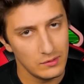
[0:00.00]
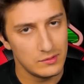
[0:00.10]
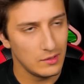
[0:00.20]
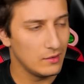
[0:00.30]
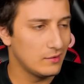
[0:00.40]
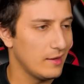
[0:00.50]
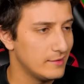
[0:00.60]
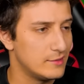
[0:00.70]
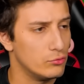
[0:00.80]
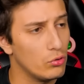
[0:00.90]
Gerçi
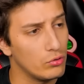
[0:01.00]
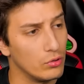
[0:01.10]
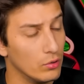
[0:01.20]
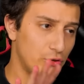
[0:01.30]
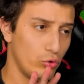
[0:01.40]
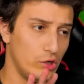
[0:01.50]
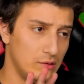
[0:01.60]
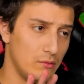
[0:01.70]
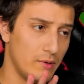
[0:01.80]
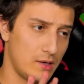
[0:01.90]
değilsin doğru. 5 oyun değil mi